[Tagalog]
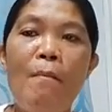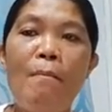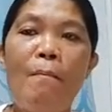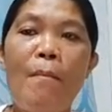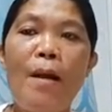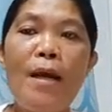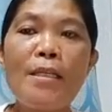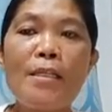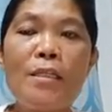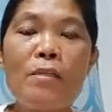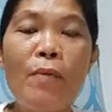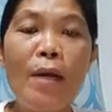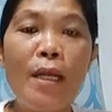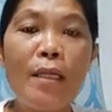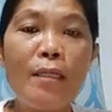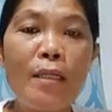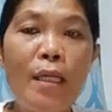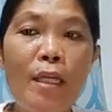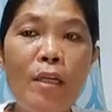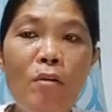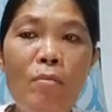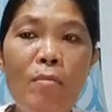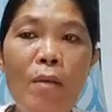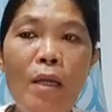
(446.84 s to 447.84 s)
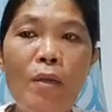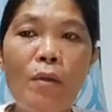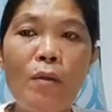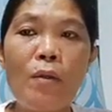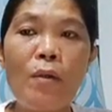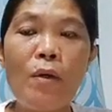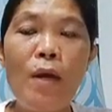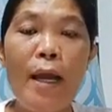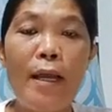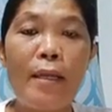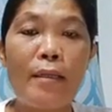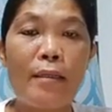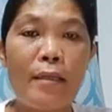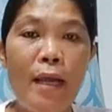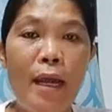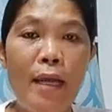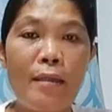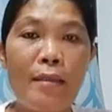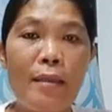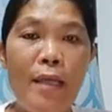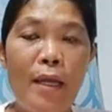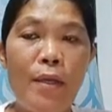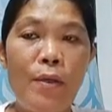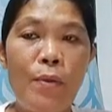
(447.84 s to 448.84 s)
Maswerteng numero ay
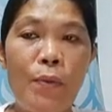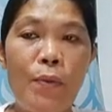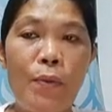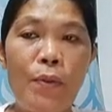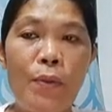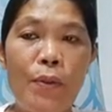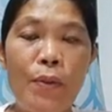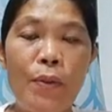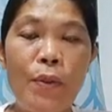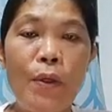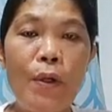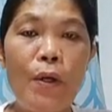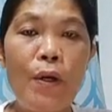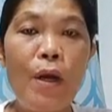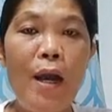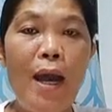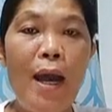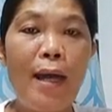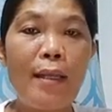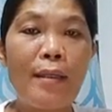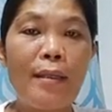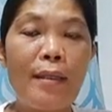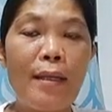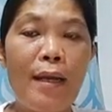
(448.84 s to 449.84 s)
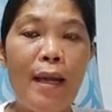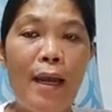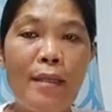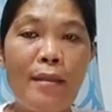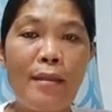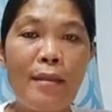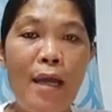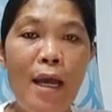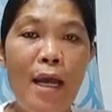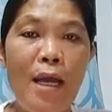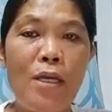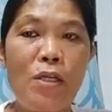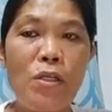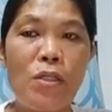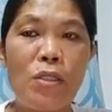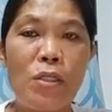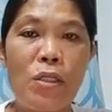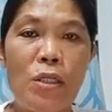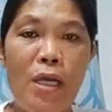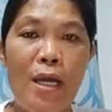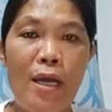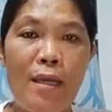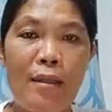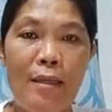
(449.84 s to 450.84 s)
31 at
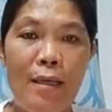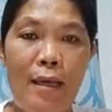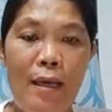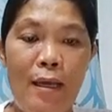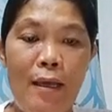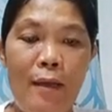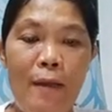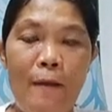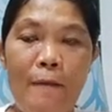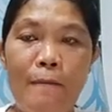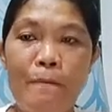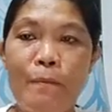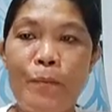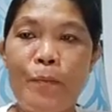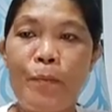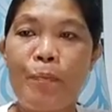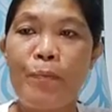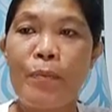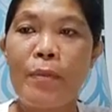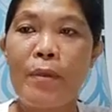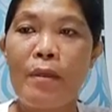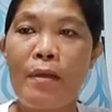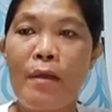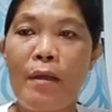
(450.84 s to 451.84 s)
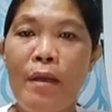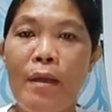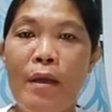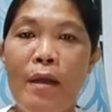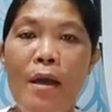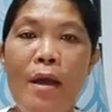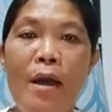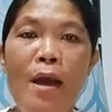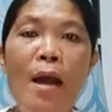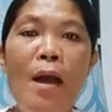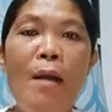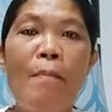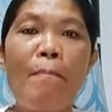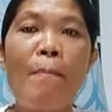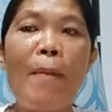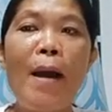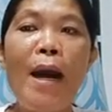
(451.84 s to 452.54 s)
37.